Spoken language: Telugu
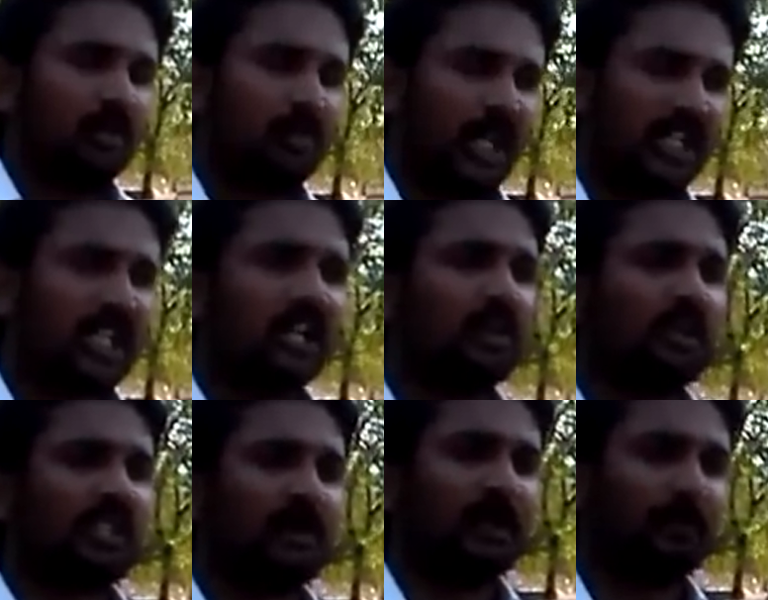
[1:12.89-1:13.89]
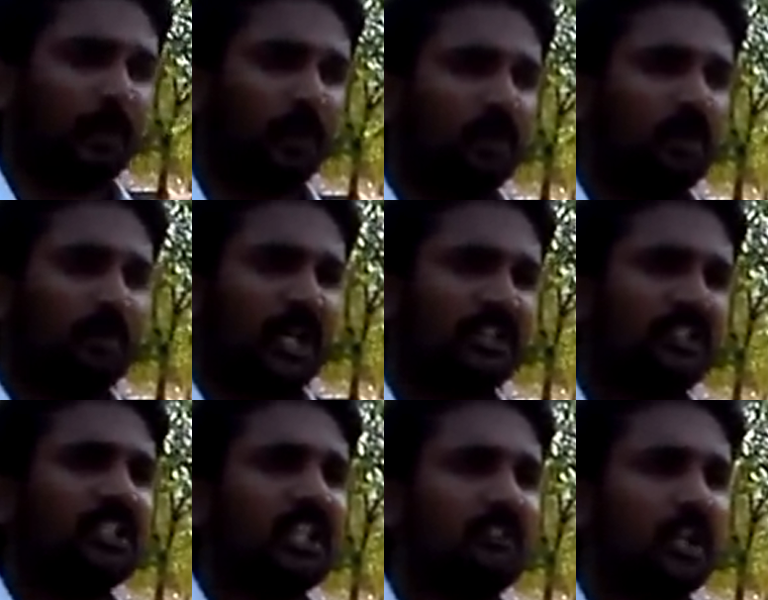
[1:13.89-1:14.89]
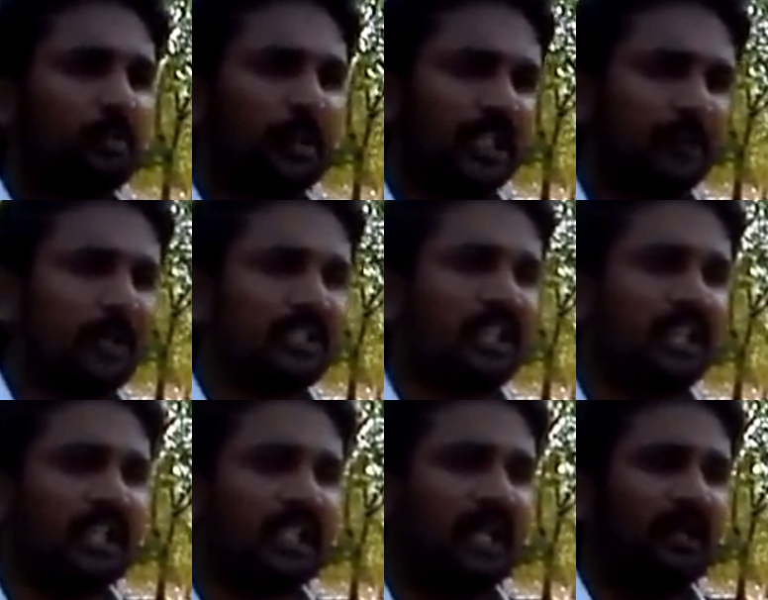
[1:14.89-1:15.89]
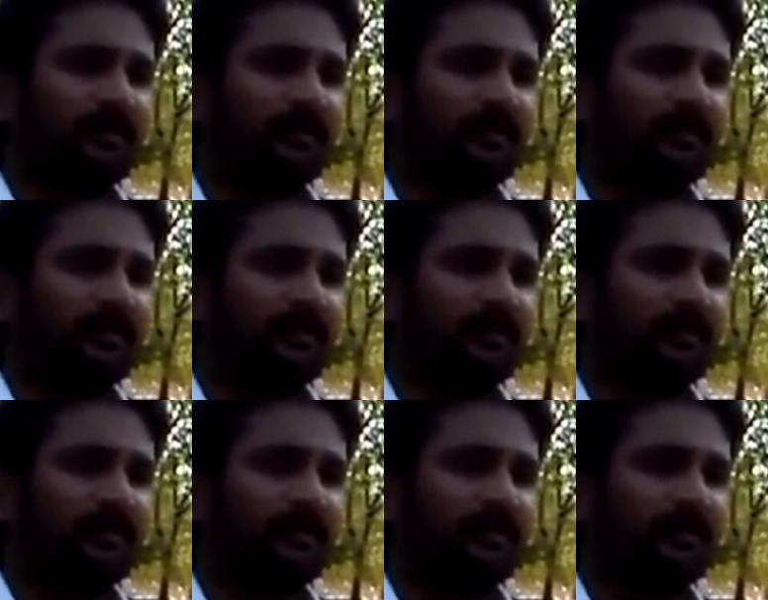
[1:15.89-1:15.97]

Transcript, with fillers: ప్రజల కోసం ఇప్పుడు ప్రశ్నించేవారు ప్రతిపక్ష నేత